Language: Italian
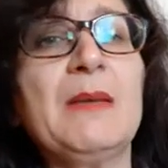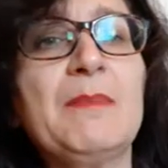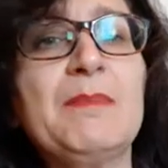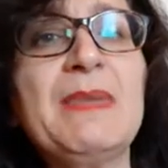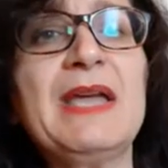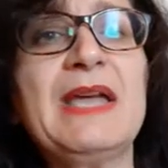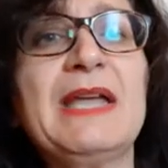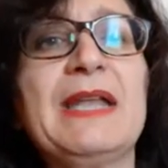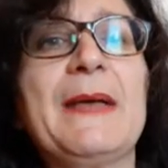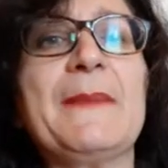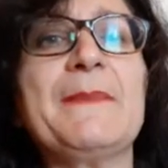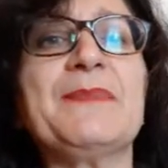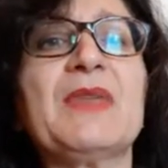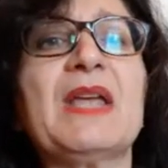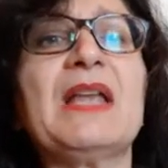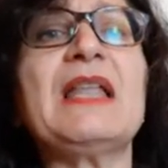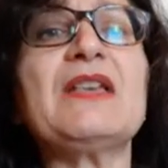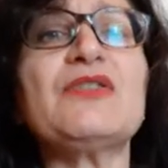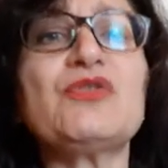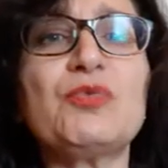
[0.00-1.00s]
Bene,
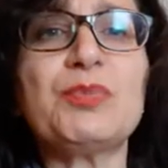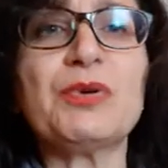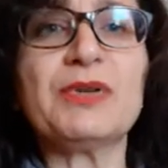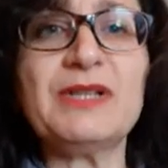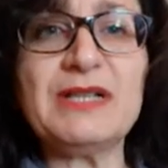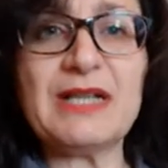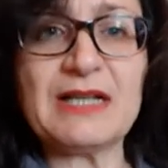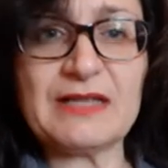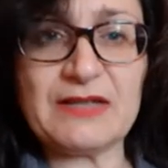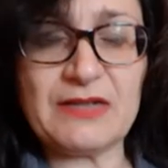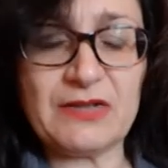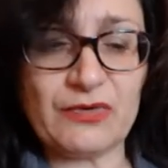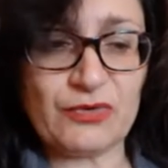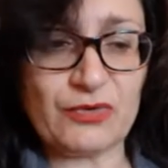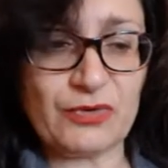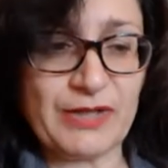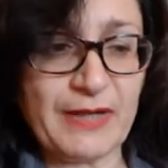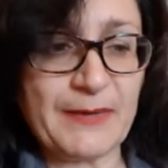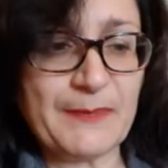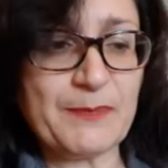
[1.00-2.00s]
la
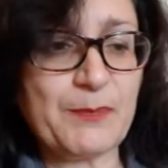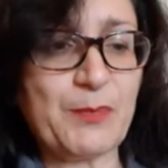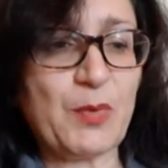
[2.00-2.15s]
subordinazione